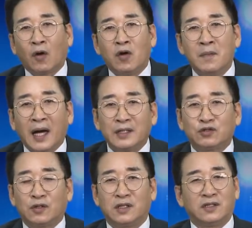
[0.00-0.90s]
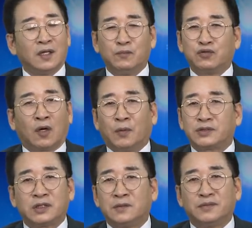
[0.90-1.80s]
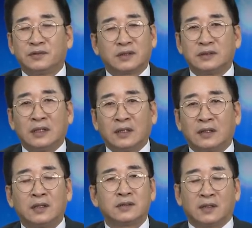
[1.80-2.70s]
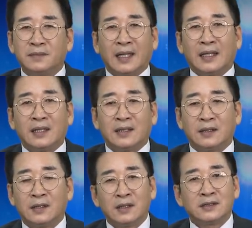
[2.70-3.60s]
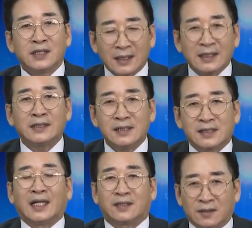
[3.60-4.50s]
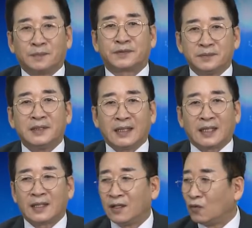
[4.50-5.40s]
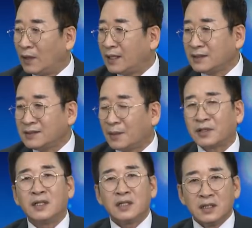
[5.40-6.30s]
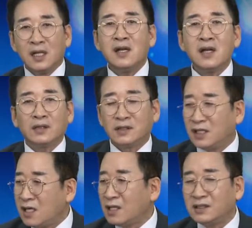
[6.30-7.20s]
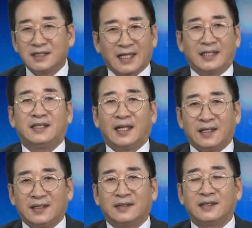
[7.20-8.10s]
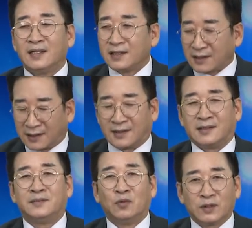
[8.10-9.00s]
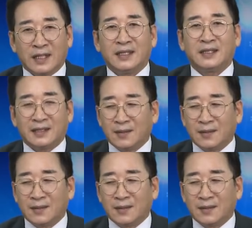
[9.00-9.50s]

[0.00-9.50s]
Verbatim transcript: 얼마 해줘? 이거 물어보시는 분들은요 정말 차 사실 자격 없습니다. 왜 그러냐면 1년, 1년 이상 기다려야 되는 그런 모델이기